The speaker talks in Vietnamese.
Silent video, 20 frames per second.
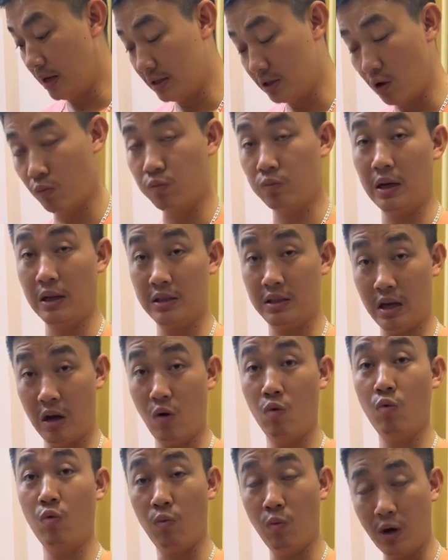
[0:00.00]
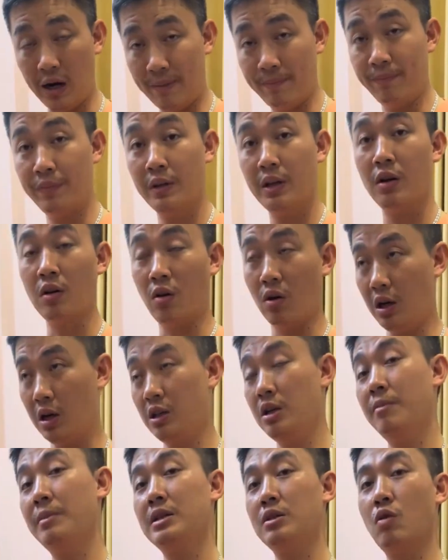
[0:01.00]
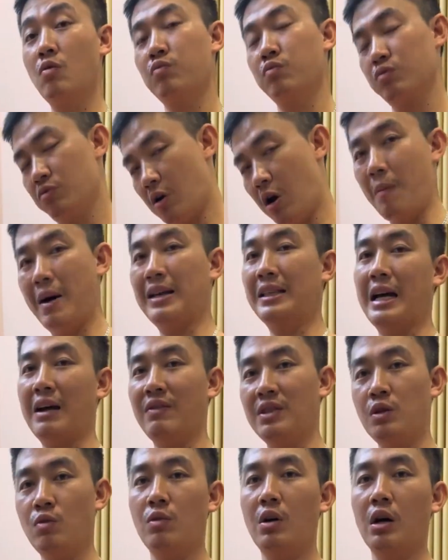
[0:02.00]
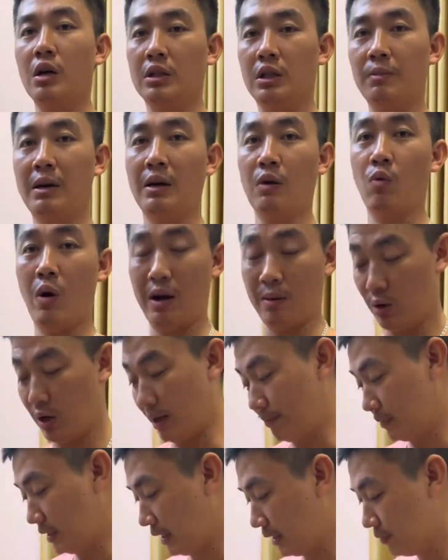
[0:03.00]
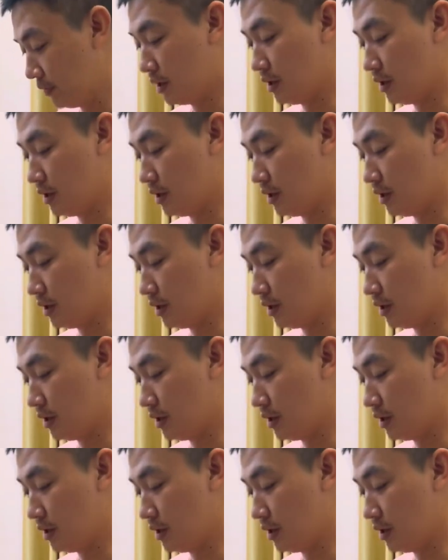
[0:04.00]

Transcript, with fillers: nên dùng là sau một năm còn nếu như mình dùng sau 3 tháng vẫn dùng được nhưng mà khoảng một năm nhé